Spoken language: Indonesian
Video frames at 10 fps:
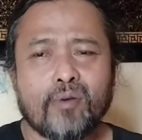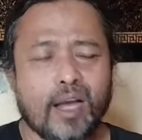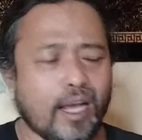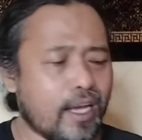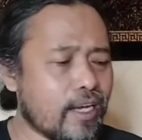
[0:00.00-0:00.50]

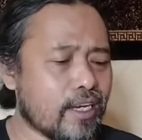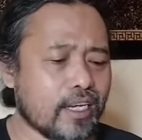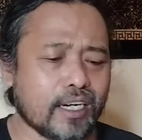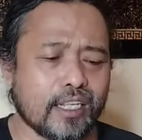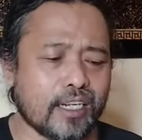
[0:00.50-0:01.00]
Wah,
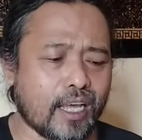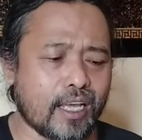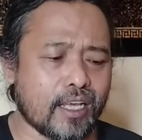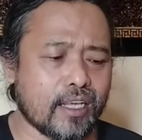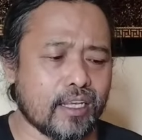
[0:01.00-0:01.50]
ngeri
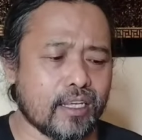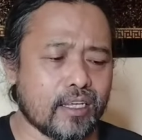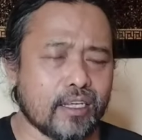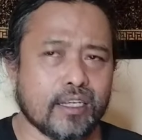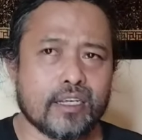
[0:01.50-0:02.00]
lah.
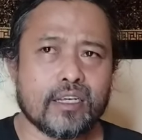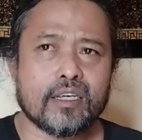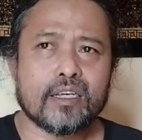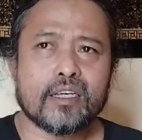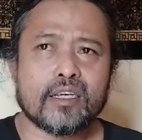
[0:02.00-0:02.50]

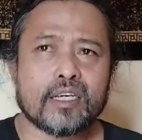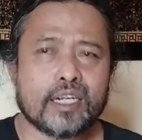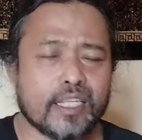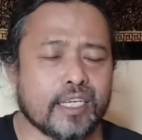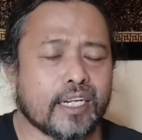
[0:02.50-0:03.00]

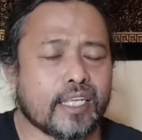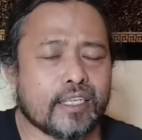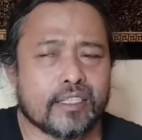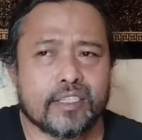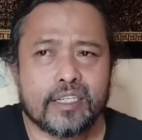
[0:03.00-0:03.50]
Ngeri,
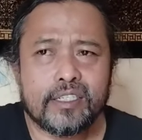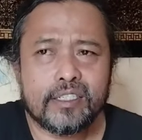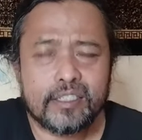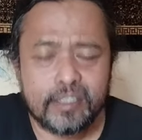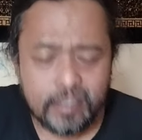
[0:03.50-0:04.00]
ngeri.
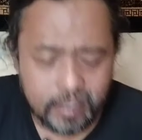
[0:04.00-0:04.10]
Jadi